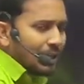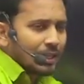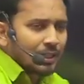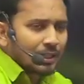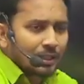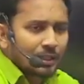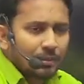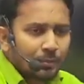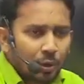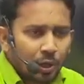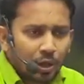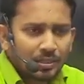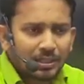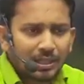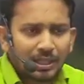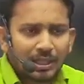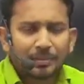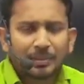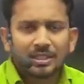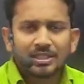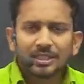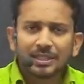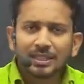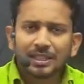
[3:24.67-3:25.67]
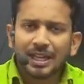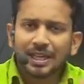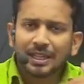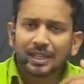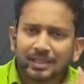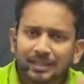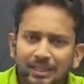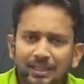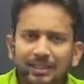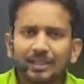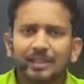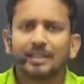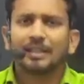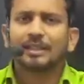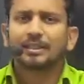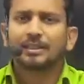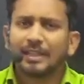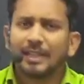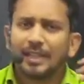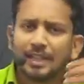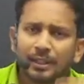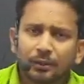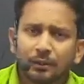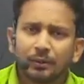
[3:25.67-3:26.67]
कि बहुत सारे बच्चे क्या करते हैं कि
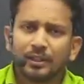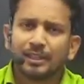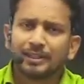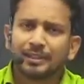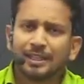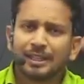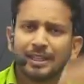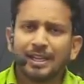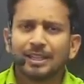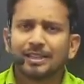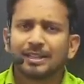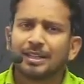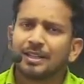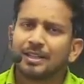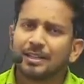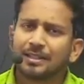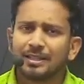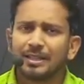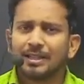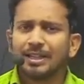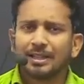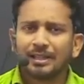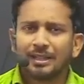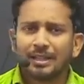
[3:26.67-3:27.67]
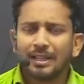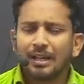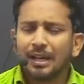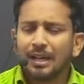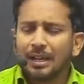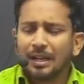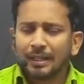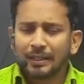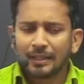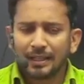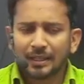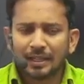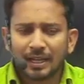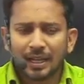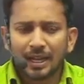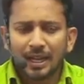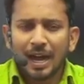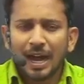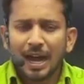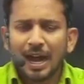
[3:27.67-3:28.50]
लिखते हैं तो लिखते जाते हैं लिखते जाते हैं ठीक है